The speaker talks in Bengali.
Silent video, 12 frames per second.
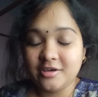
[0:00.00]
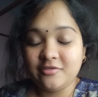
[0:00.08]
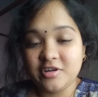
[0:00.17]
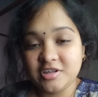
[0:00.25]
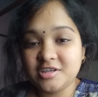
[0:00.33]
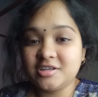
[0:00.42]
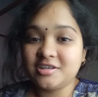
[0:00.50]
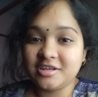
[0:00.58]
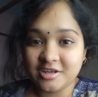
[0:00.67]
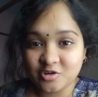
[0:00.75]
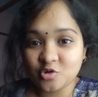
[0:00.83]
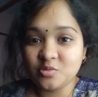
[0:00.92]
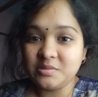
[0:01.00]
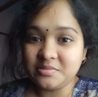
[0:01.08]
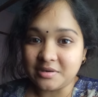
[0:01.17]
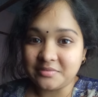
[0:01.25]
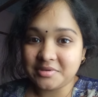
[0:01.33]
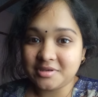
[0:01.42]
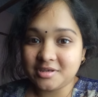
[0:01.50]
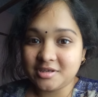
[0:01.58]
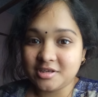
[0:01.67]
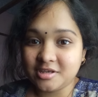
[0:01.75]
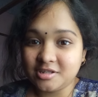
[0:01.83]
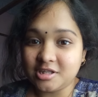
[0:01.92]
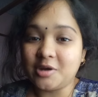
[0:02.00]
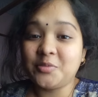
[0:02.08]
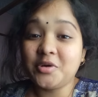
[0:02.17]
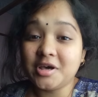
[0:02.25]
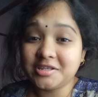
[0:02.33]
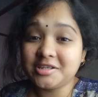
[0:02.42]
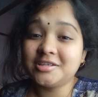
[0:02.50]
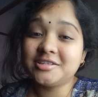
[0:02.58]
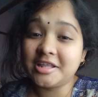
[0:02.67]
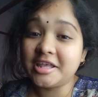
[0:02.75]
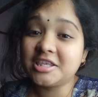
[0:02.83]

ফ্রেশার্সরা এরকমই পাবে তারপর আস্তে আস্তে